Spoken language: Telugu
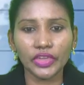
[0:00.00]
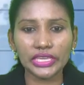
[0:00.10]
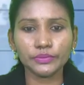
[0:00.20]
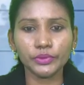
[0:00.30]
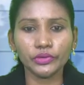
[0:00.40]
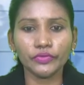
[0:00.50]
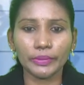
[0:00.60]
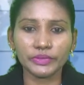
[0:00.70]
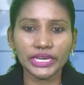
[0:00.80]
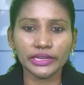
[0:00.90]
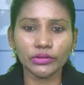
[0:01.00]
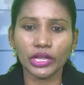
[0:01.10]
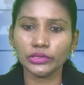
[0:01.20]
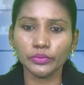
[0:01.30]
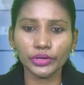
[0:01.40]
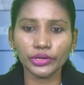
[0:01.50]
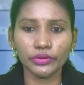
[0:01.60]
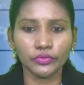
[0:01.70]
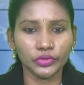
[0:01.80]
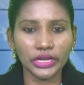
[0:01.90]
ఫేస్బుక్ వెబ్సైట్లు
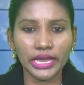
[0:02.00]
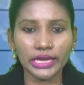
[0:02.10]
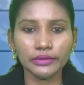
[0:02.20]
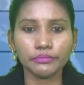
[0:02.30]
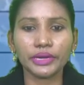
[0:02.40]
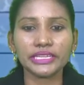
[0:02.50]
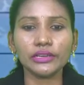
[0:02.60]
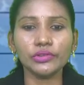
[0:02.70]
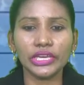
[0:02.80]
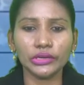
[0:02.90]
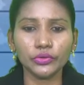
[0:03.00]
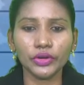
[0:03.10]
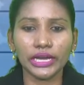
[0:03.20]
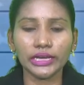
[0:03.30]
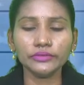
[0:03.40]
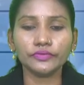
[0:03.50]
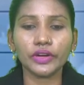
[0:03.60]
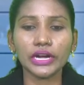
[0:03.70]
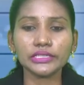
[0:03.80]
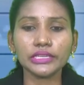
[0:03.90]
అందుబాటులో ఉన్నా ప్రజలు ఎక్కువగా
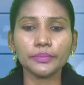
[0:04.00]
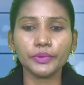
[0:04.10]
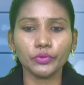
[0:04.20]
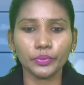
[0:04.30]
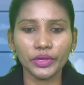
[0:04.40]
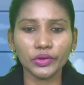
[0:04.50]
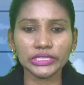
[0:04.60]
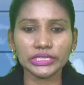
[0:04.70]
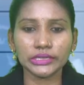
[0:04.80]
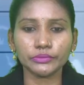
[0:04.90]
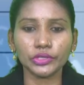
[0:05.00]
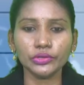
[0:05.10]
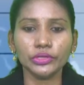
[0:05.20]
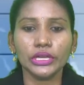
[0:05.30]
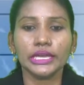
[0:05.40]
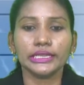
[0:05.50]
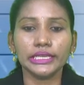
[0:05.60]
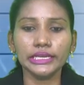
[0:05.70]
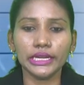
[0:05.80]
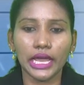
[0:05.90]
వాట్సాప్ ను ఉపయోగించడంతో
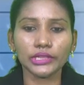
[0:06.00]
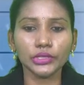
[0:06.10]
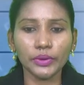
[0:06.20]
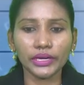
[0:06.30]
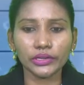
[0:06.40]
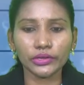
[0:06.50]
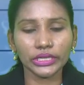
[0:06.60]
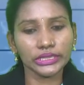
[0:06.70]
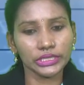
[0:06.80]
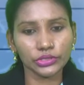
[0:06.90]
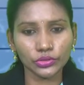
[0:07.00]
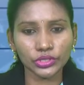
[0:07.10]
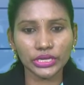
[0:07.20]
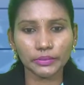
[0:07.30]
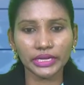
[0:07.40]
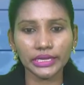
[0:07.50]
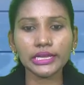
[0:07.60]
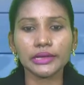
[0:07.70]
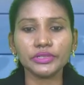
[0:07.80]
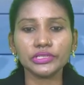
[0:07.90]
దీనిని అందుబాటులోకి తీసుకొచ్చామని
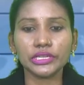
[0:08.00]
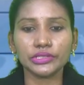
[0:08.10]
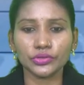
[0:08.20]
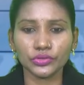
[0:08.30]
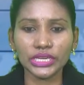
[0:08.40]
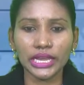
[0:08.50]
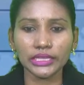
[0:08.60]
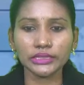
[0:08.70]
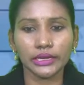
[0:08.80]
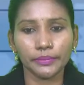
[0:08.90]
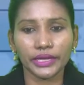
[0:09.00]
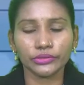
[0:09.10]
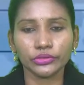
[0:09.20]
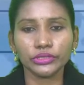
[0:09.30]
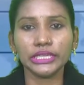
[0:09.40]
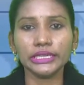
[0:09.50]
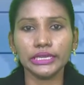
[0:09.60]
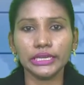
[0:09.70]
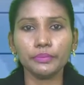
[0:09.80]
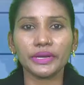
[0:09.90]
కమిషనర్ సృజన తెలిపారు
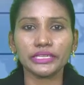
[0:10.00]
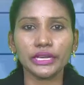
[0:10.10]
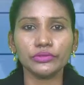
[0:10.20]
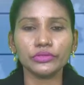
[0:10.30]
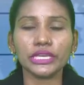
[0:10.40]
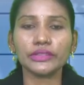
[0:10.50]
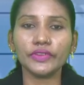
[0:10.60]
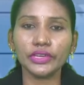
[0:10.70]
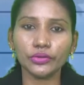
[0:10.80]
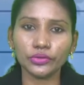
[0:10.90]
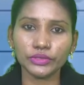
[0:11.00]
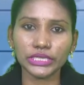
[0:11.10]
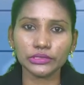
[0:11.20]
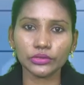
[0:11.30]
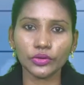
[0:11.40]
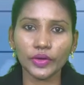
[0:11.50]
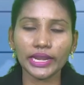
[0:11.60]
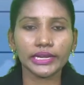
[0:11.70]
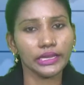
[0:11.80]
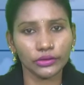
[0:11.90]
దీనిని ప్రజలు సద్వినియోగం
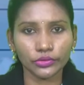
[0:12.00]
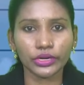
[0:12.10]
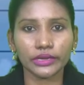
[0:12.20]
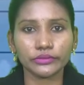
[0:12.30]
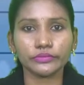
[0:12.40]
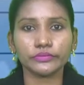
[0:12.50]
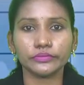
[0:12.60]
చేసుకోవాలని కోరారు